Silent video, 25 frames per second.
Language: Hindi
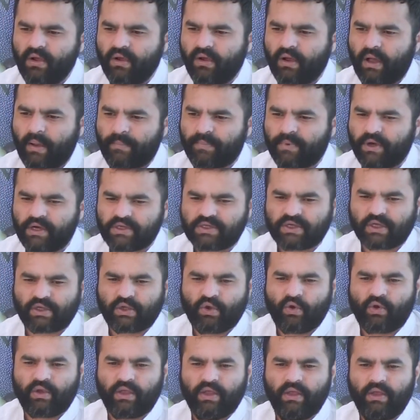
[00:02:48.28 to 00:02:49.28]
आप कह
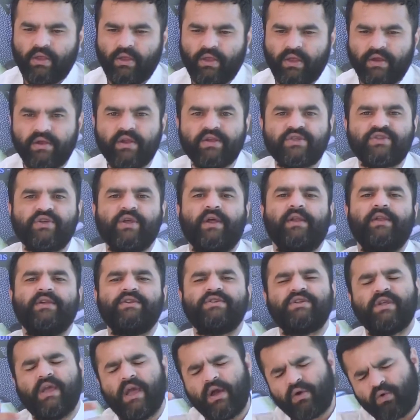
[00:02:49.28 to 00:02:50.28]
सकते हो कि
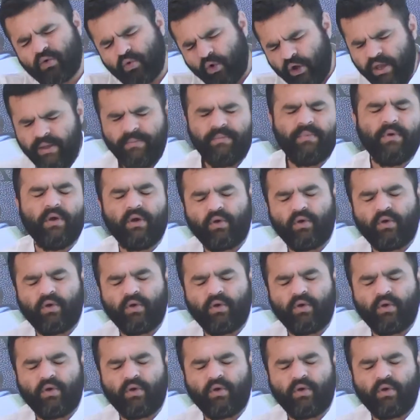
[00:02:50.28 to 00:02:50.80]
इंडस्ट्रियलिस्ट या कोई